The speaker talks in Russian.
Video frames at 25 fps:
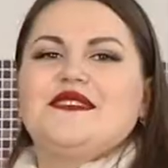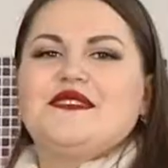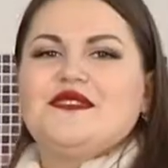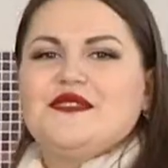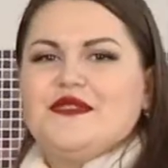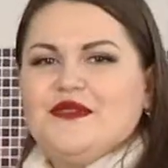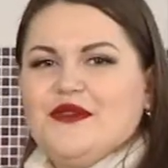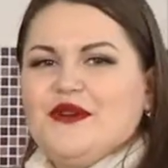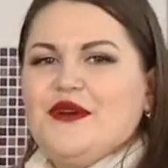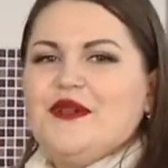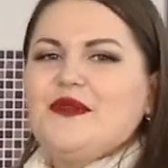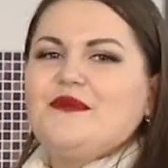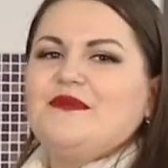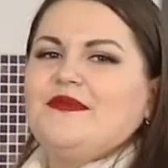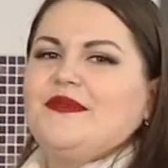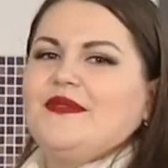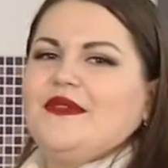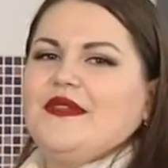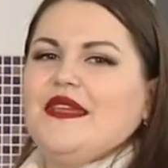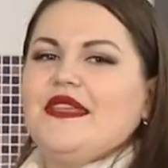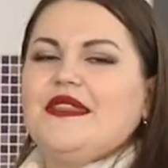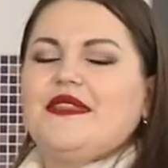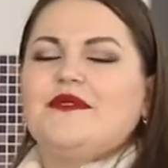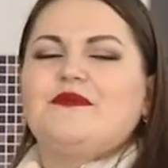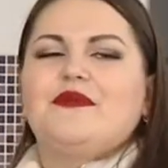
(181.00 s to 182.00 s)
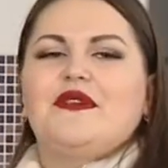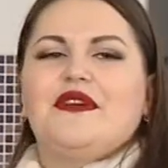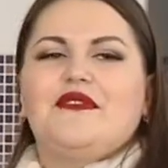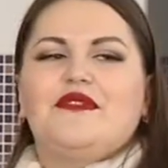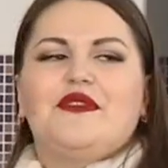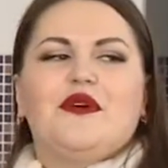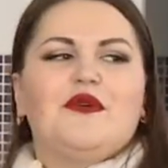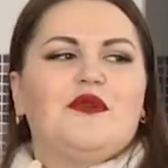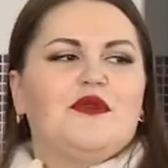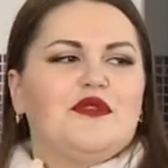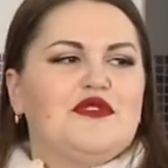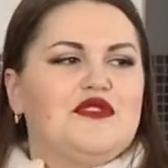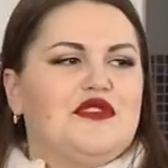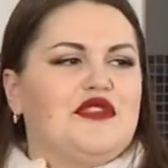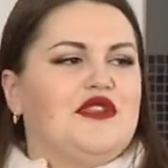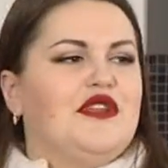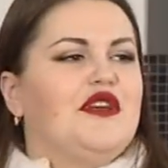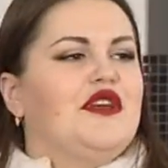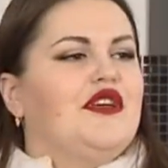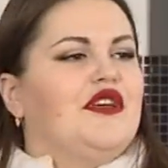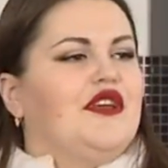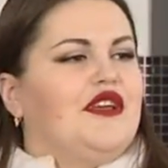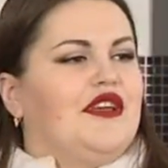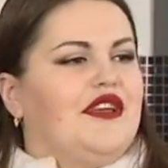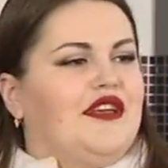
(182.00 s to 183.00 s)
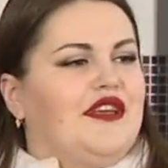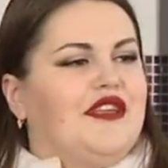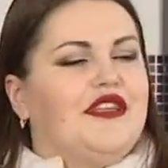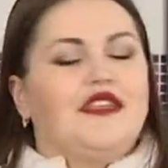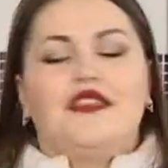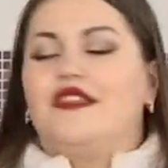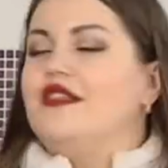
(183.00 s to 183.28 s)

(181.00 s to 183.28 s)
столб, это, правда, очень э,